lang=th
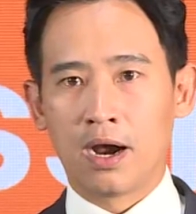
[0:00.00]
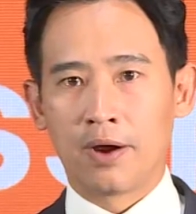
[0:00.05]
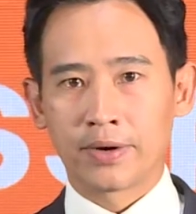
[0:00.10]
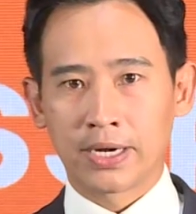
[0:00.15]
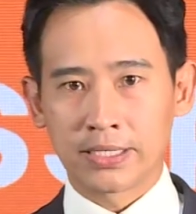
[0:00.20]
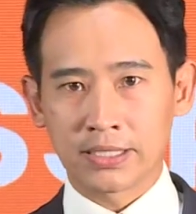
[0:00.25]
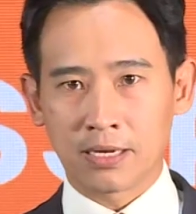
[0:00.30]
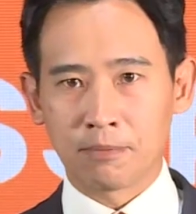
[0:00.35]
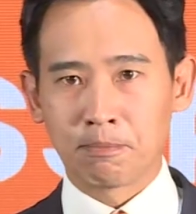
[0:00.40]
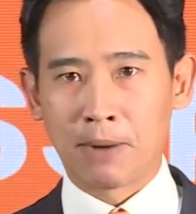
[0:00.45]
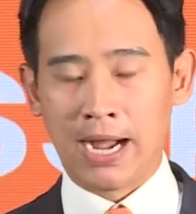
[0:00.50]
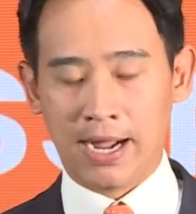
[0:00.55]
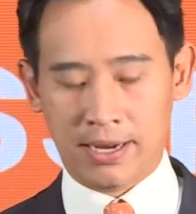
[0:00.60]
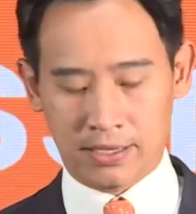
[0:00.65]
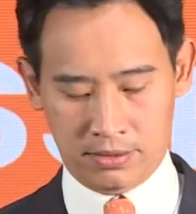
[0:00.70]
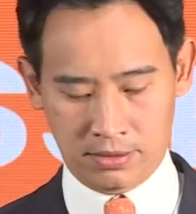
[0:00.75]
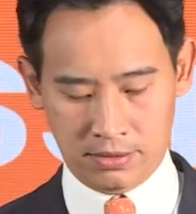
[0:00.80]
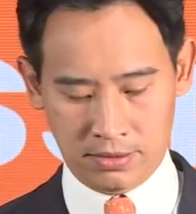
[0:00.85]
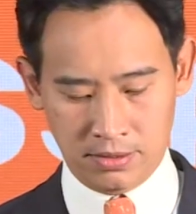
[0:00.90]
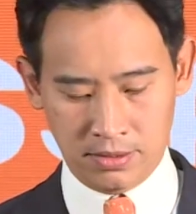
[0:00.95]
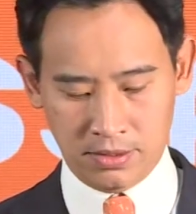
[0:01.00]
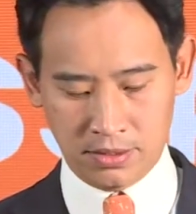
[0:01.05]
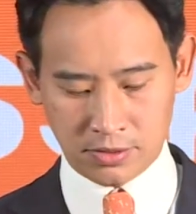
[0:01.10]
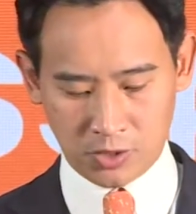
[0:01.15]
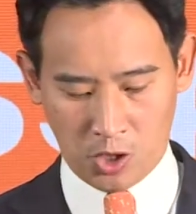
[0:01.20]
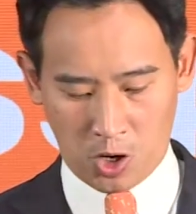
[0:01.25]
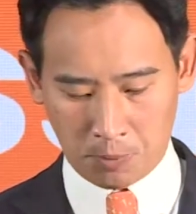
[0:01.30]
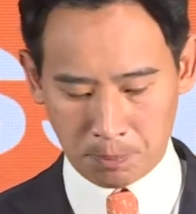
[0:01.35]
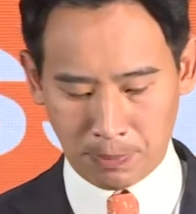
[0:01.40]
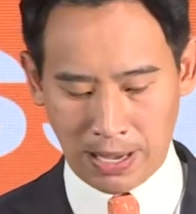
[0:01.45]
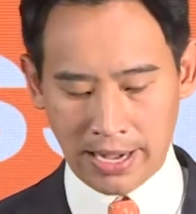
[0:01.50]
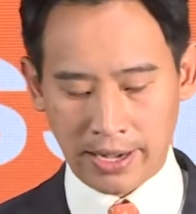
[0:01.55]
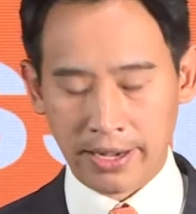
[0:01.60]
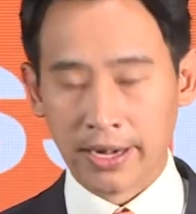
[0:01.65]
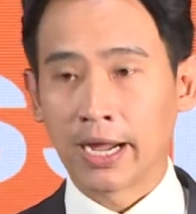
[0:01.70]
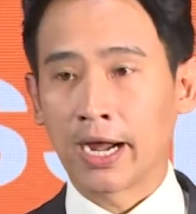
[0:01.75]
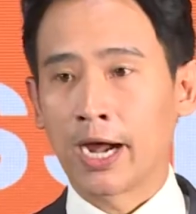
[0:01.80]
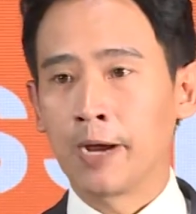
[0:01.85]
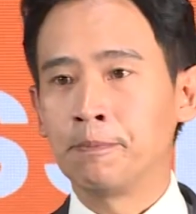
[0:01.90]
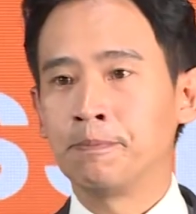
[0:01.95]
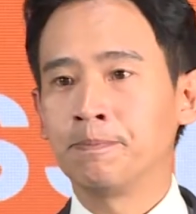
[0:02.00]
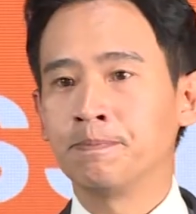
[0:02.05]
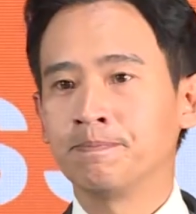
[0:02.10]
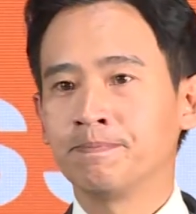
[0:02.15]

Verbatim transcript: รัฐบาลต่อไปนะครับ